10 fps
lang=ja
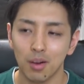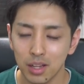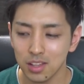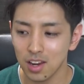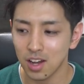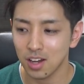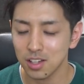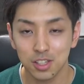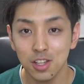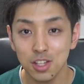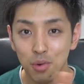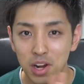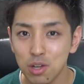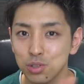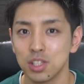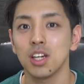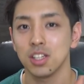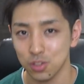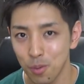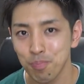変わったら、いや、全然悪いことじゃない
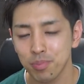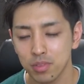でしょ。